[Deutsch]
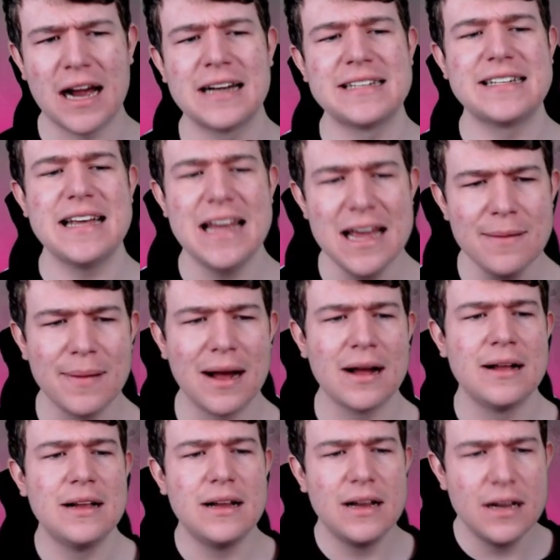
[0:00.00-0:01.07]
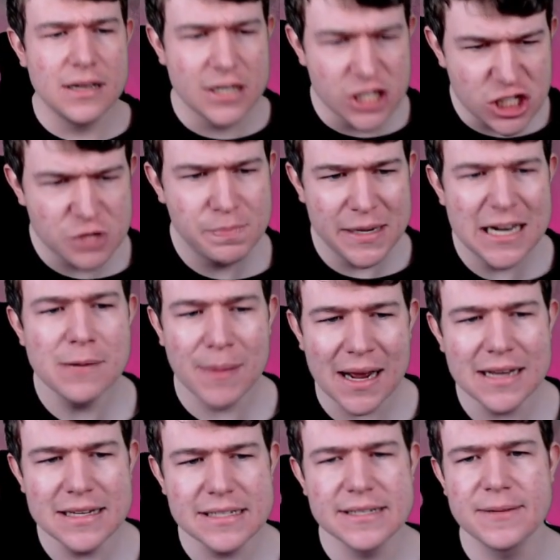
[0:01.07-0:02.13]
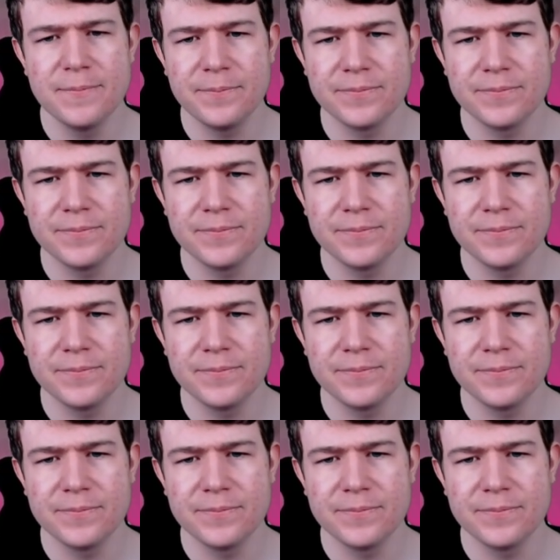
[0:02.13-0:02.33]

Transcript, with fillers: eigentlich immer spielbar ist.